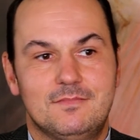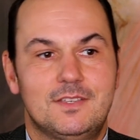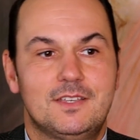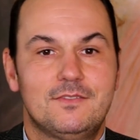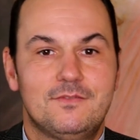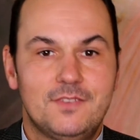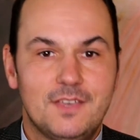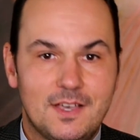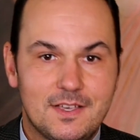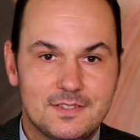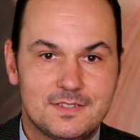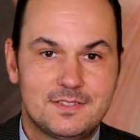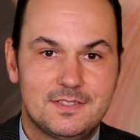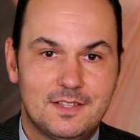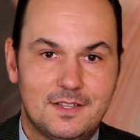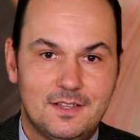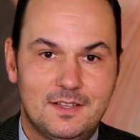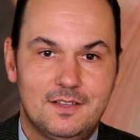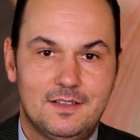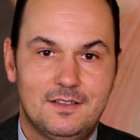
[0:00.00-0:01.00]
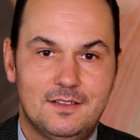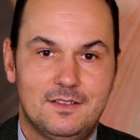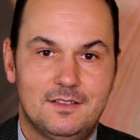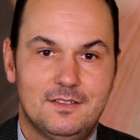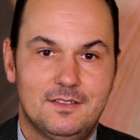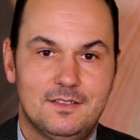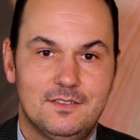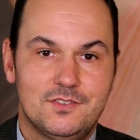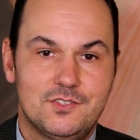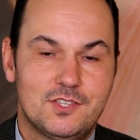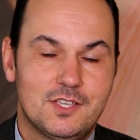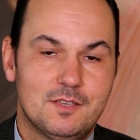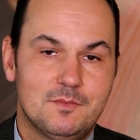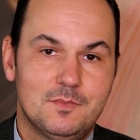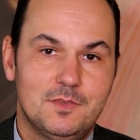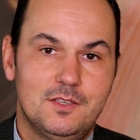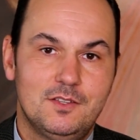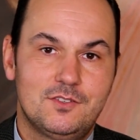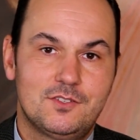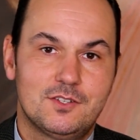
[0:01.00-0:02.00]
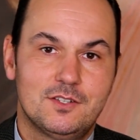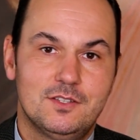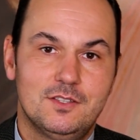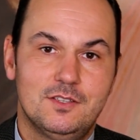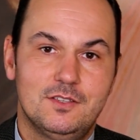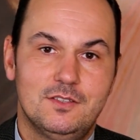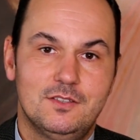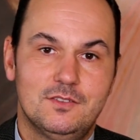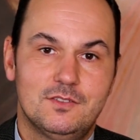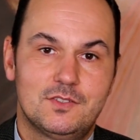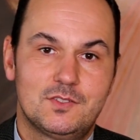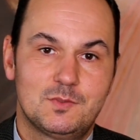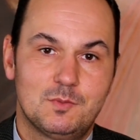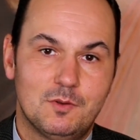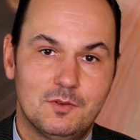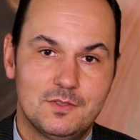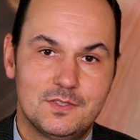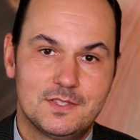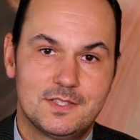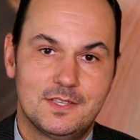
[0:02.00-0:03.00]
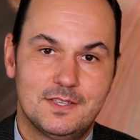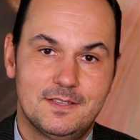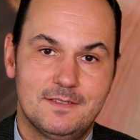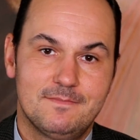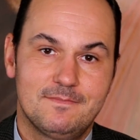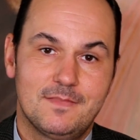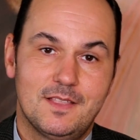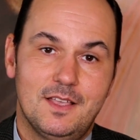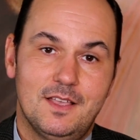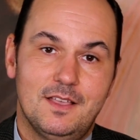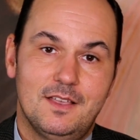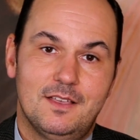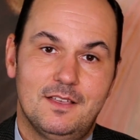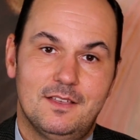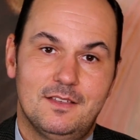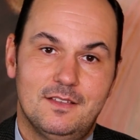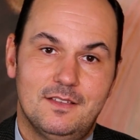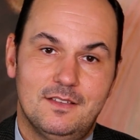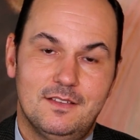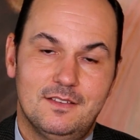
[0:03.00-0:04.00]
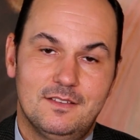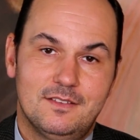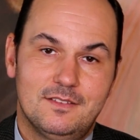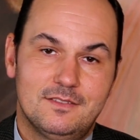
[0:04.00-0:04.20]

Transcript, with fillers: gwiazda e, Ziemi, czyli Słońce, e,